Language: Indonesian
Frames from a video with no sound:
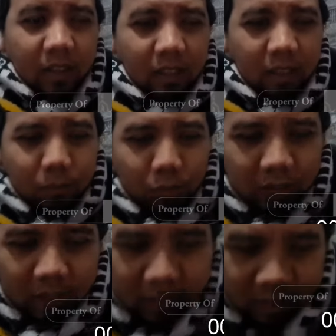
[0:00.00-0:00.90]

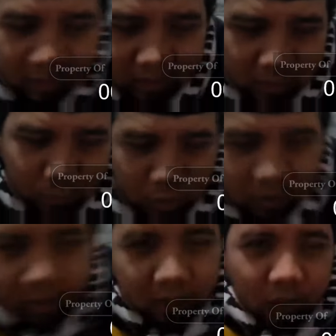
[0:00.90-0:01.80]
Alhamdulillah,
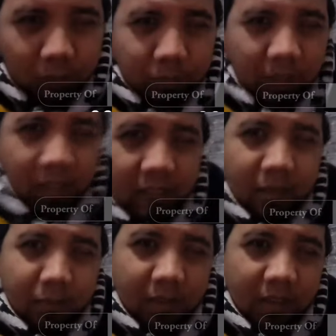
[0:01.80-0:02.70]
Alhamdulillah, Rabbil
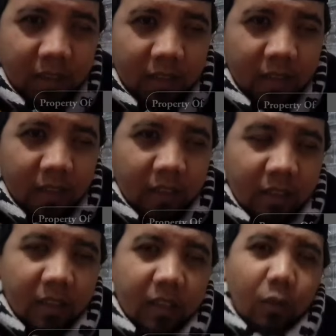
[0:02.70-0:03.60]
alamin.
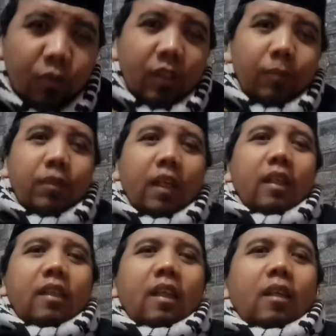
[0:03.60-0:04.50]
Kita
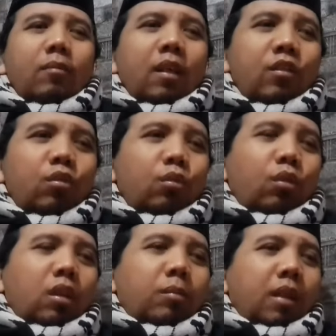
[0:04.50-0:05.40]
ucapkan kalimat
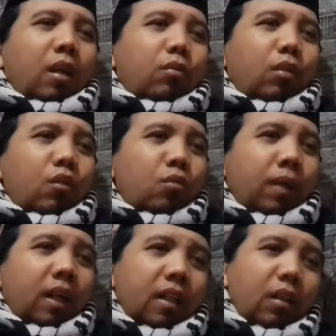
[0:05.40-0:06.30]
syukur kepada Allah
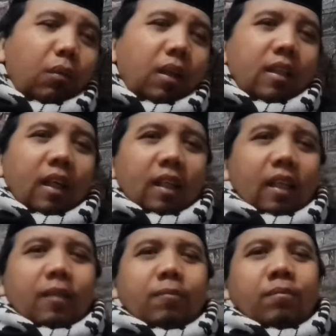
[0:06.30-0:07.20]
Subhanahu wa
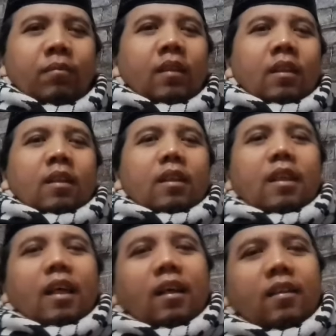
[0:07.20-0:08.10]
taala
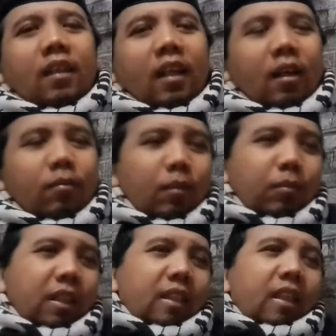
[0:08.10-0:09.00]
yang telah
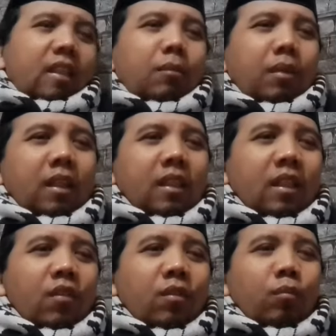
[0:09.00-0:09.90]
memberikan kepada
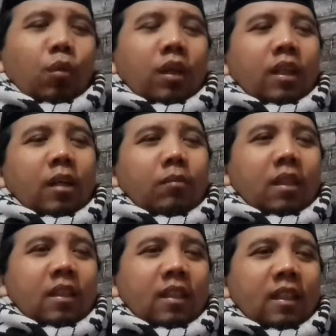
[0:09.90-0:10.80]
kita semua
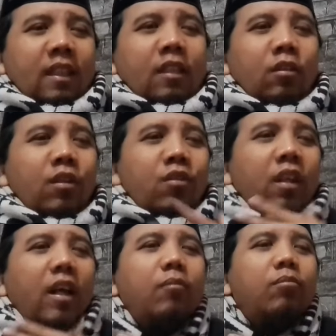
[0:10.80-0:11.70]
nikmat hidayatul
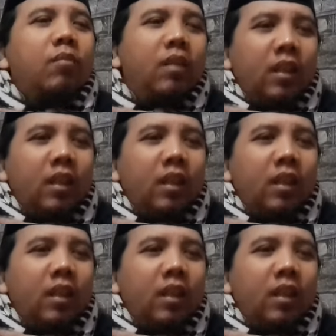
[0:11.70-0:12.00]
Islam,